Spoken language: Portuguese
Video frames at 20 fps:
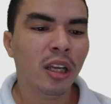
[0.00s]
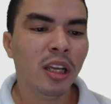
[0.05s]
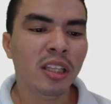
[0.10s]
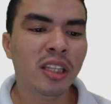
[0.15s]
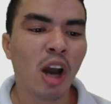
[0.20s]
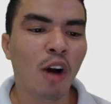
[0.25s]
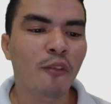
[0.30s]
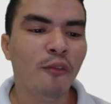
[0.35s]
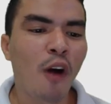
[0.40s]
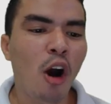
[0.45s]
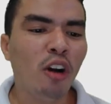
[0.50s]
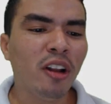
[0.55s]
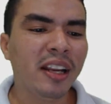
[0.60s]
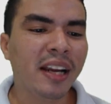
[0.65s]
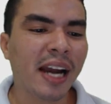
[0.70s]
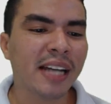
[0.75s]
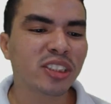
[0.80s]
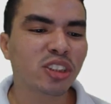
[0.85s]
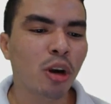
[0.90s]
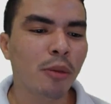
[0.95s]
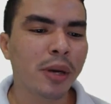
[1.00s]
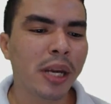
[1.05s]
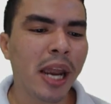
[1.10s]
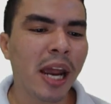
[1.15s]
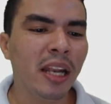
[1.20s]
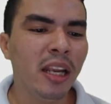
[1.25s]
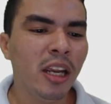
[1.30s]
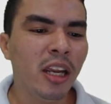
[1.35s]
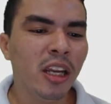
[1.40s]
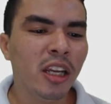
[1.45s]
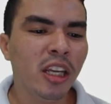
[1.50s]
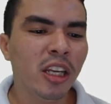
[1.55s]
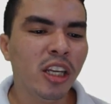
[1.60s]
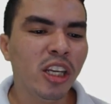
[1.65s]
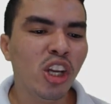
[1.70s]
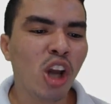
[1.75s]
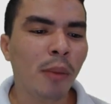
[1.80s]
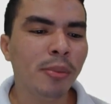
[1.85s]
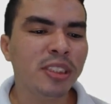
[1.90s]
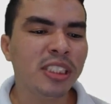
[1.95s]
Então vou clicar sobre ele
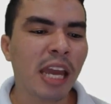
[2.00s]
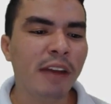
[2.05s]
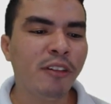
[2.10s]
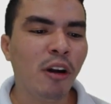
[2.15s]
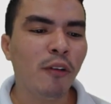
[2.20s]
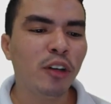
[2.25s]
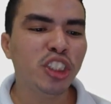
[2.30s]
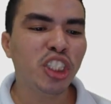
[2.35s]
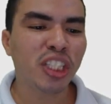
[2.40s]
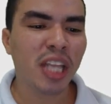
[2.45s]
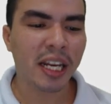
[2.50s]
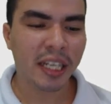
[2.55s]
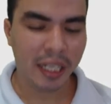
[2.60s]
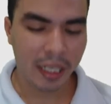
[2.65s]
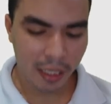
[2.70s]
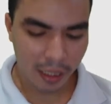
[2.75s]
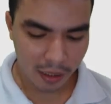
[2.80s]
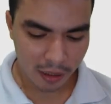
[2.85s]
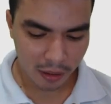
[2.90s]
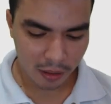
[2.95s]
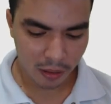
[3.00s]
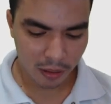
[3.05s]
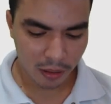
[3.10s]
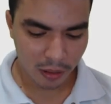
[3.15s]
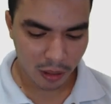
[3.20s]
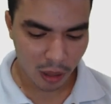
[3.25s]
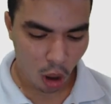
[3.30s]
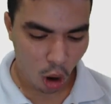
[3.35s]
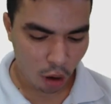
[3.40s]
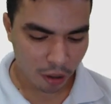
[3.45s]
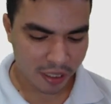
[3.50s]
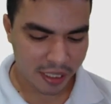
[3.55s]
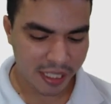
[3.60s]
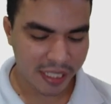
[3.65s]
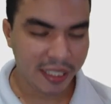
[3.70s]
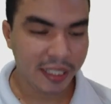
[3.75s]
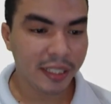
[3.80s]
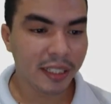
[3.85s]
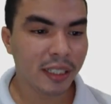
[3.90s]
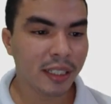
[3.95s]
e observe que eu vou digitar aqui
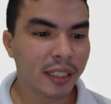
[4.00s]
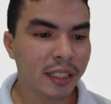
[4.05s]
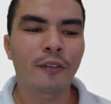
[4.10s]
login.